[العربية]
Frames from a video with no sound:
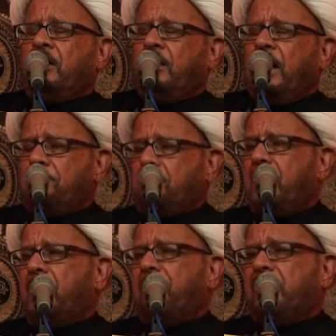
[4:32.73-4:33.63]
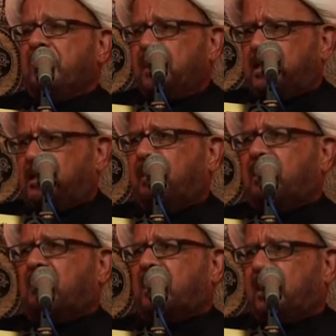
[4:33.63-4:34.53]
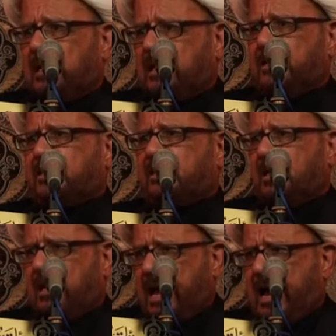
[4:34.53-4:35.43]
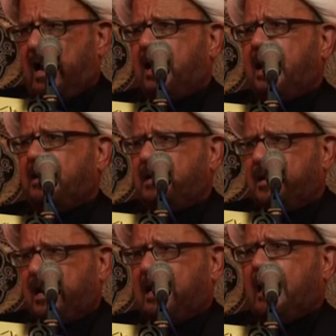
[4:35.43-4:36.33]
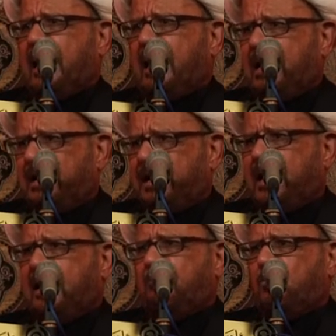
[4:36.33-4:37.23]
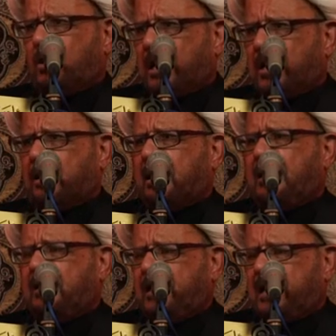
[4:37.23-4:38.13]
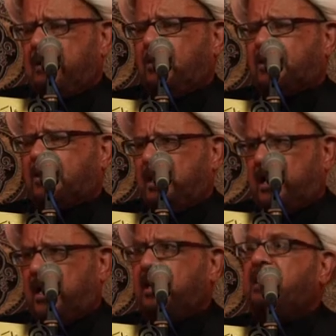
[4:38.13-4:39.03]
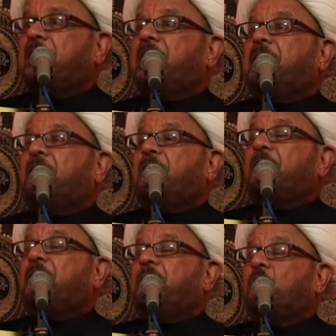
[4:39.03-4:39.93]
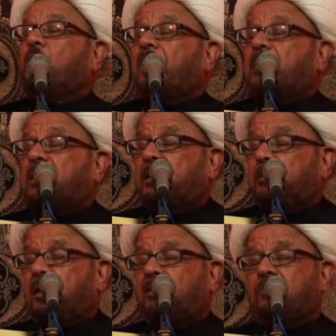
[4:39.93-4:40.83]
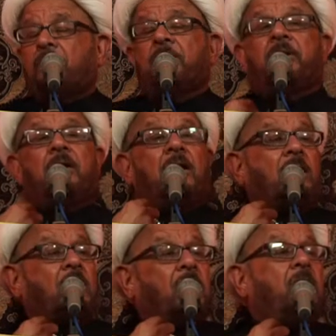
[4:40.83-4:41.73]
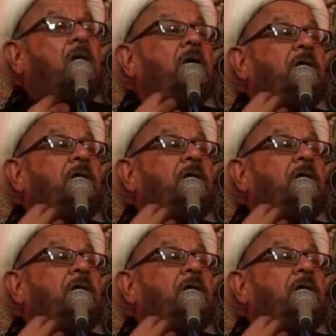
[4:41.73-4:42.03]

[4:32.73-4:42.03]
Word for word: أما بالنسبة إلى الاصطلاح أن أن المقر أن الوسيلة هي مقربة إلى الله